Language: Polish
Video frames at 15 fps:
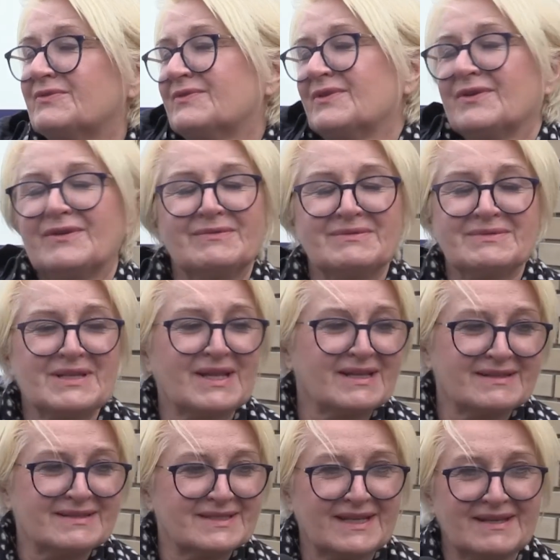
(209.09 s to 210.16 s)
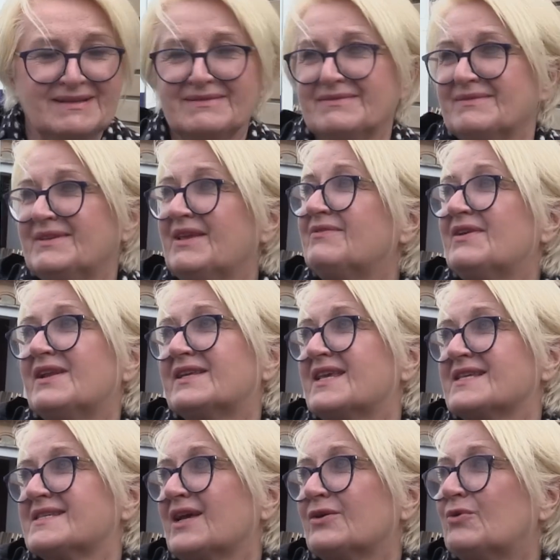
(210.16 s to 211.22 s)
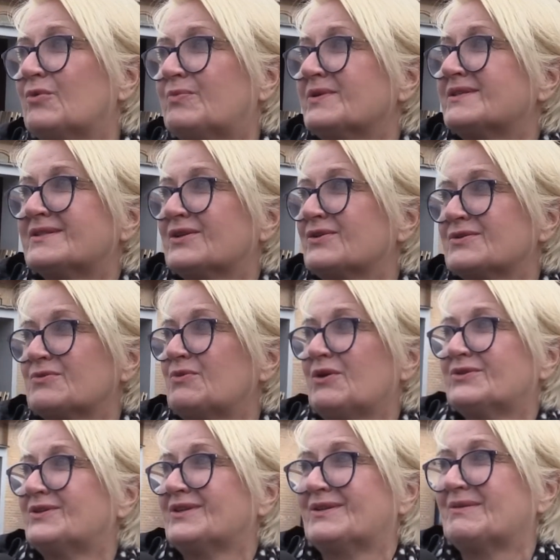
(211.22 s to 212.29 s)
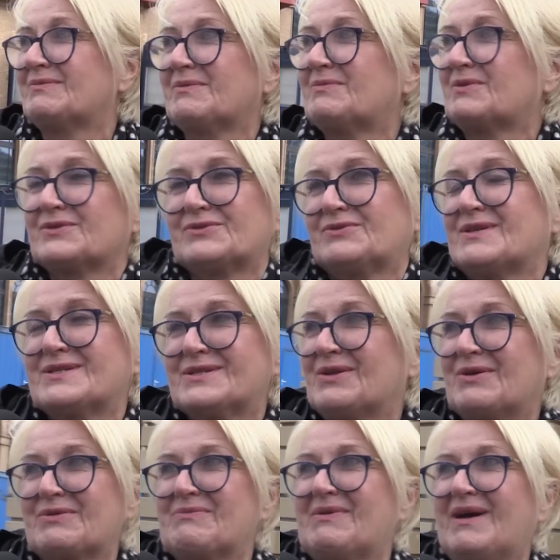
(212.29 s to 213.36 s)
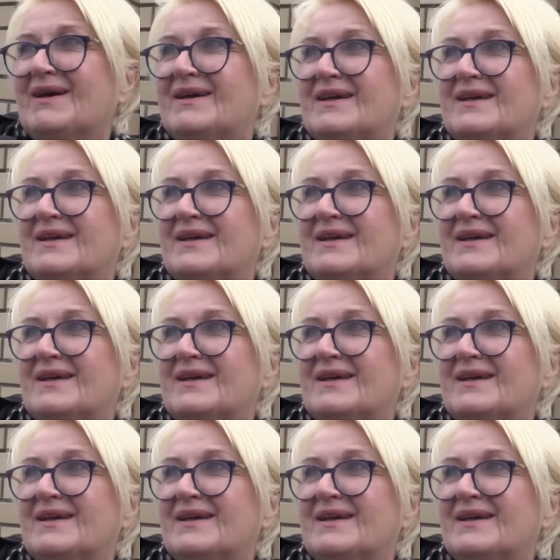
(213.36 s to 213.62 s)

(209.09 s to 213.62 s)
No, za, za niewielkie zakupy 100 zł to po prostu jest norma.